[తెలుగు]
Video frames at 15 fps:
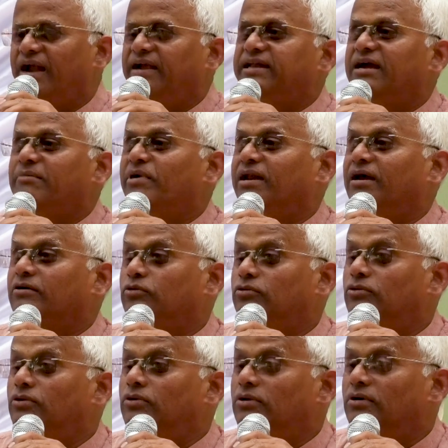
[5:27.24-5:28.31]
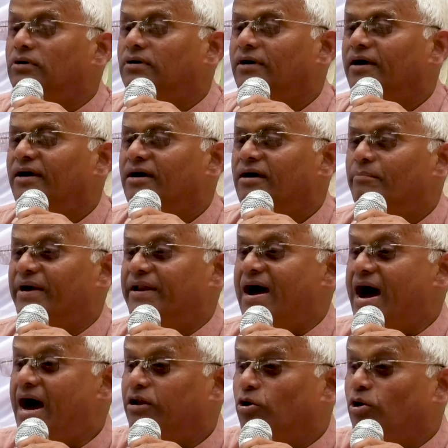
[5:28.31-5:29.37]
అంటే మనకు మన
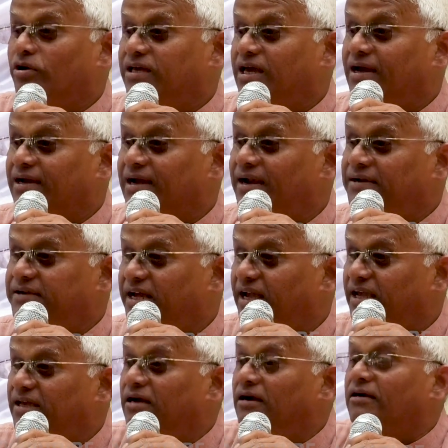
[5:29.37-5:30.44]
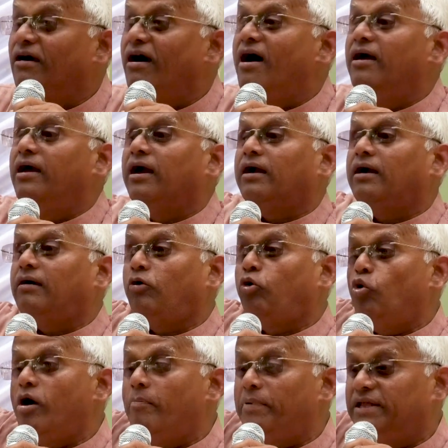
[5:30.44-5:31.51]
ఆరోగ్యం కంటే ఇంకా
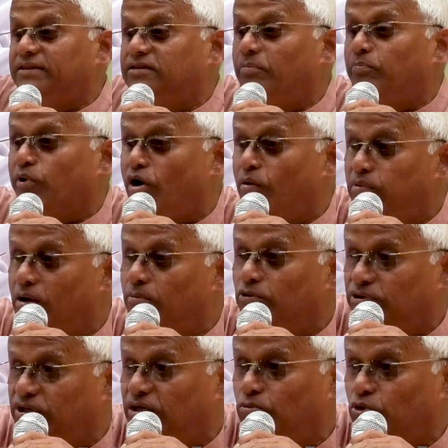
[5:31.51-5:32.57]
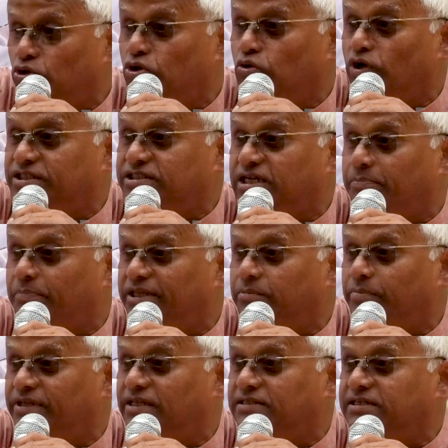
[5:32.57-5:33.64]
ఎక్కువ పెద్ద ప్రాబ్లం ఉంది ముందు వచ్చే
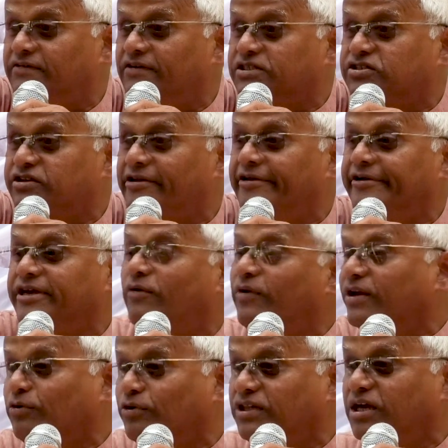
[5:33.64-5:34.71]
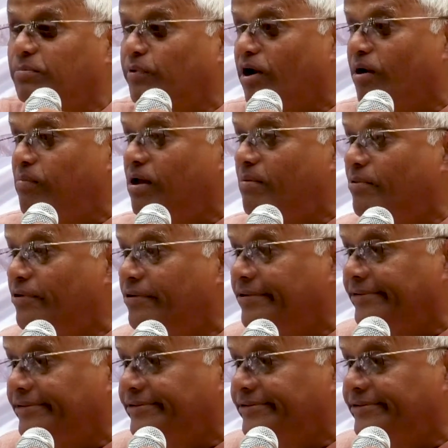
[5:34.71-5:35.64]
పది పది సంవత్సరాల్లో ఎవరికి ఉంది ఈ ప్రాబ్లము